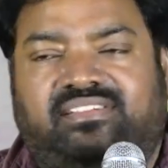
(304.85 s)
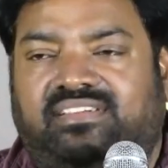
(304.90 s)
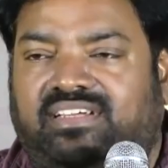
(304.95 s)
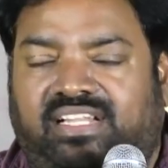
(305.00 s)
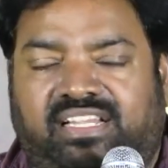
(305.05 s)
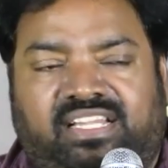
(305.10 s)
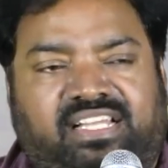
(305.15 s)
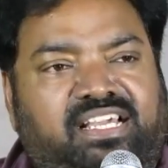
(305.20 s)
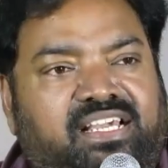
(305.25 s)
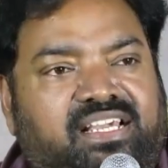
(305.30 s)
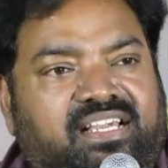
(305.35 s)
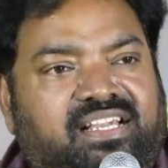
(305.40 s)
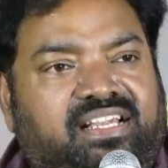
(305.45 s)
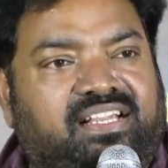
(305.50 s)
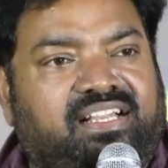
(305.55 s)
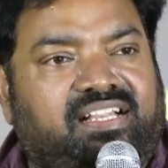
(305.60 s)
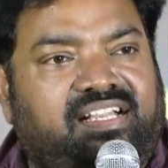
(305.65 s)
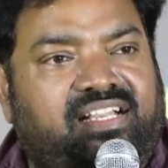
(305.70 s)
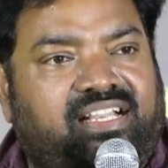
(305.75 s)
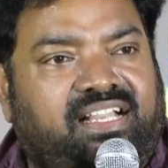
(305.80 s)
అందుకే
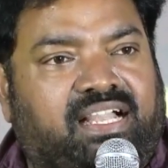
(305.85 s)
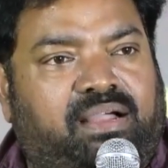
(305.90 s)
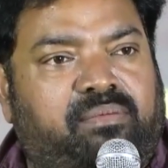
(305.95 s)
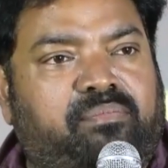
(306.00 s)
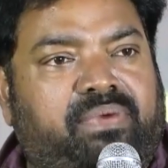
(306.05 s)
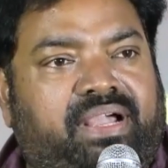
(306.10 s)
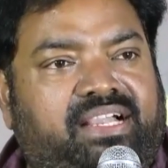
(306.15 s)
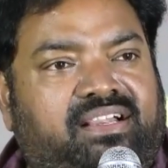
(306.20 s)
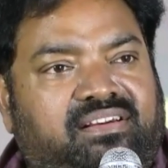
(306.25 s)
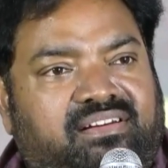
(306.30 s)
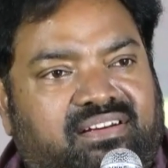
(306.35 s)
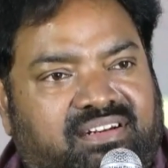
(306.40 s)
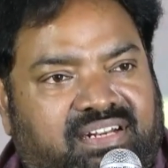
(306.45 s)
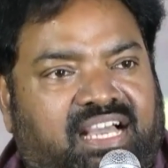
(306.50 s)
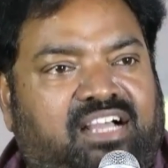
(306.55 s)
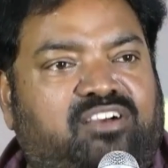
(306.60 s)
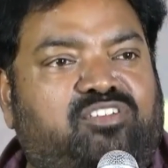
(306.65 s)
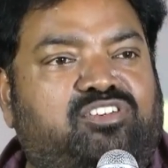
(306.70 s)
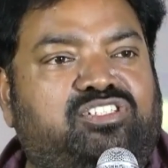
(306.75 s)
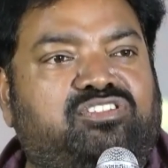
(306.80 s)
కమ్బ్యాక్ నా
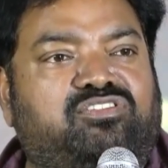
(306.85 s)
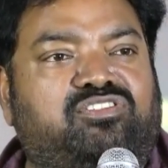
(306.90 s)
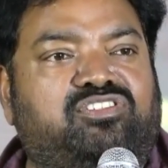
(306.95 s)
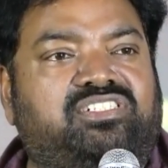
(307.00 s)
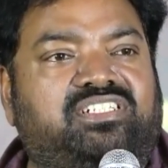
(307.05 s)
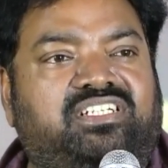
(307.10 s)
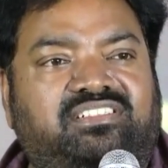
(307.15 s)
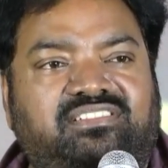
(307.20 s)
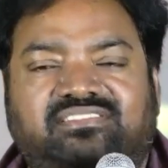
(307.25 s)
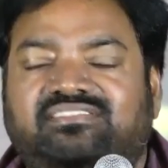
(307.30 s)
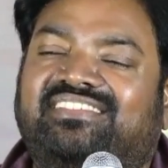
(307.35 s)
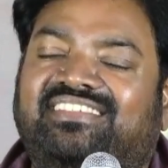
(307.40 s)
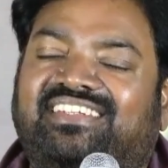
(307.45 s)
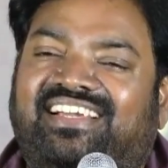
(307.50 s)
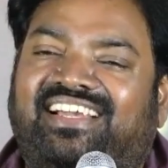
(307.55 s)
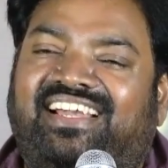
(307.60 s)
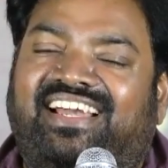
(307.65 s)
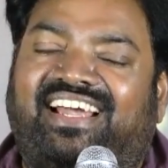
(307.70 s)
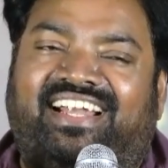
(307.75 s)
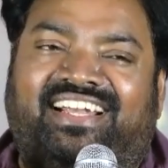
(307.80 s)
కోసం వచ్చారు
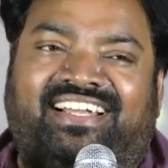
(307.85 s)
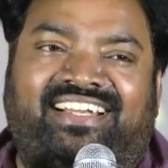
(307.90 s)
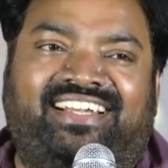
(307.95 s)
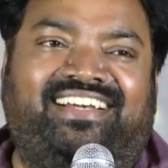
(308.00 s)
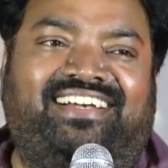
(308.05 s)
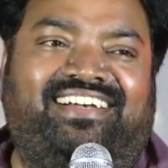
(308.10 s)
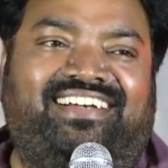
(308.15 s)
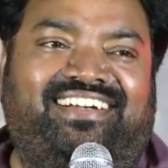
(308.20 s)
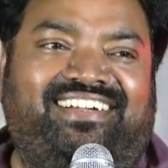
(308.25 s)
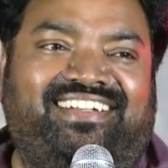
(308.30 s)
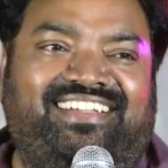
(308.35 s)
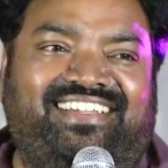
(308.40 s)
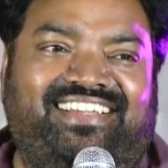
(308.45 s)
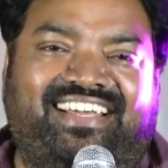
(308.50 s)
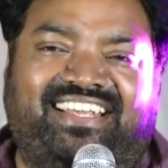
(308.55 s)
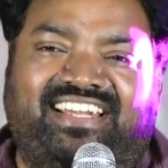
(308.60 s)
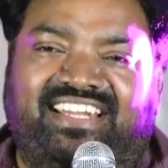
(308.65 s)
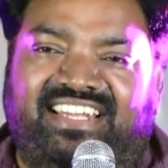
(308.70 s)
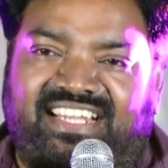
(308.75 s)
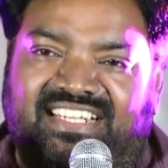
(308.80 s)
అండ్
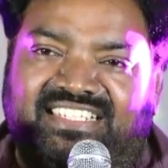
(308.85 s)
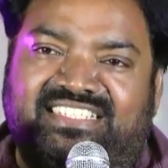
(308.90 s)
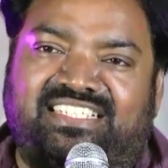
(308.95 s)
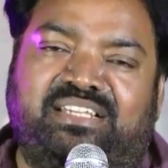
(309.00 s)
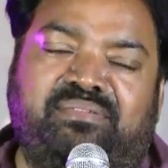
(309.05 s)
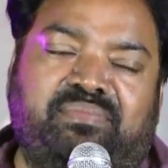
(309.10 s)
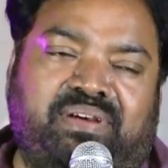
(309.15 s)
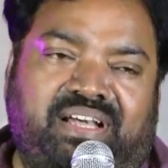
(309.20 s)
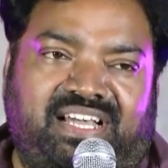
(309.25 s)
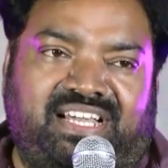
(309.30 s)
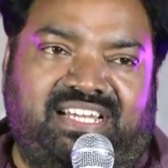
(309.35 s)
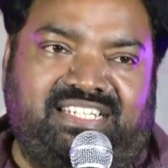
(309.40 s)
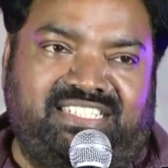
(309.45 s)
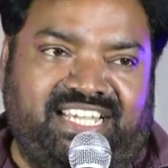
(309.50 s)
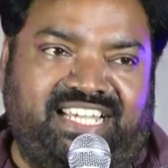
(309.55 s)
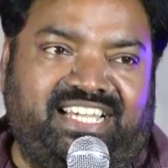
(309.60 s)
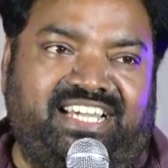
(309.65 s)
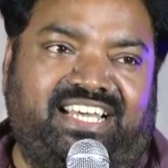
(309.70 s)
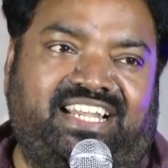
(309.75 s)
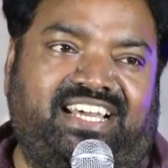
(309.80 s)
నేను సినిమా
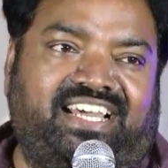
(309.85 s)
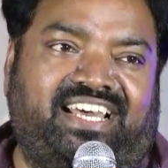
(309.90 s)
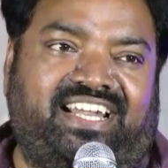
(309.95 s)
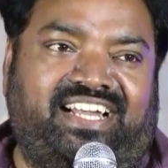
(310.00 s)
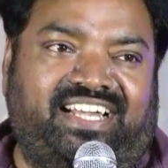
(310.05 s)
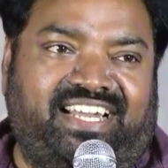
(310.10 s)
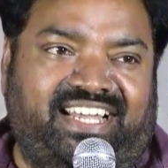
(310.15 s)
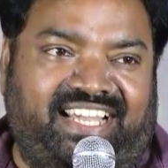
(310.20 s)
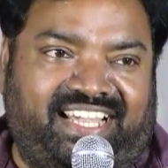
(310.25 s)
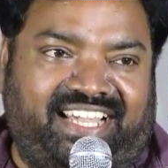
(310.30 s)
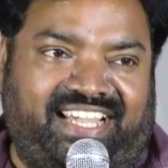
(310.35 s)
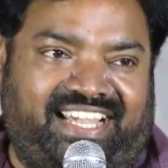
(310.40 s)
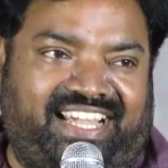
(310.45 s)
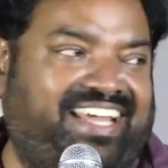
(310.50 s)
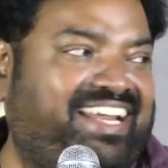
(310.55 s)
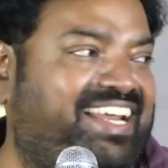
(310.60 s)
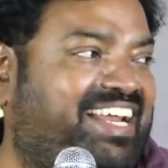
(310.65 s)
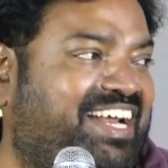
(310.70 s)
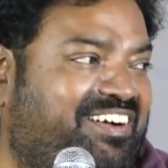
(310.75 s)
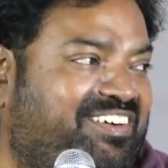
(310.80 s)
చేయగలిగానంటే
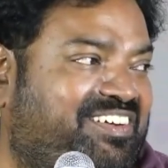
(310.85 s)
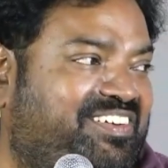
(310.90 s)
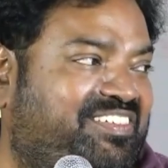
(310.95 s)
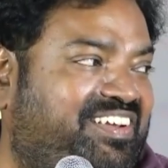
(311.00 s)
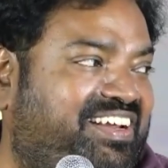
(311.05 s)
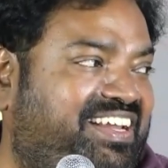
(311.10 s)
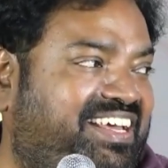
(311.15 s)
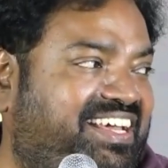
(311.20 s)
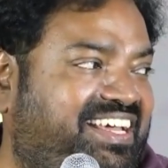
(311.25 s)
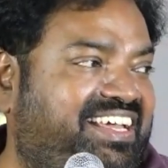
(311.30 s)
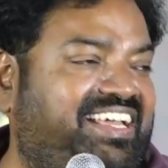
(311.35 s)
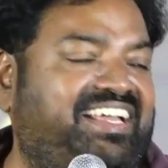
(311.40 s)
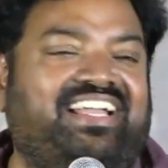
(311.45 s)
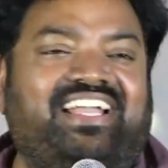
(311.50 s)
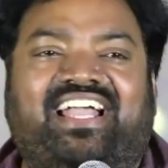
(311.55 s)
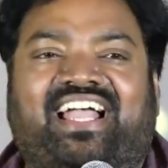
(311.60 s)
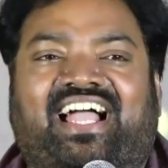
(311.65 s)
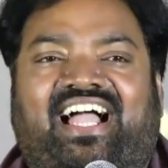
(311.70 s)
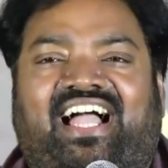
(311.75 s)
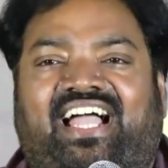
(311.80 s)
ఆయన రావడం వల్లే
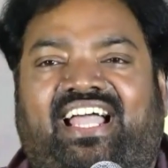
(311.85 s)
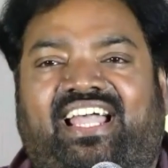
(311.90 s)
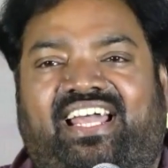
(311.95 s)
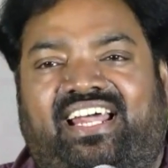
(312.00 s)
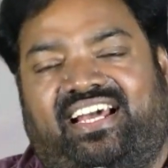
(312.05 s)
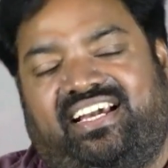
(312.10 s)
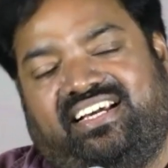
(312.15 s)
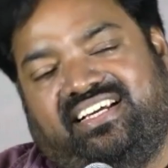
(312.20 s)
ఆయన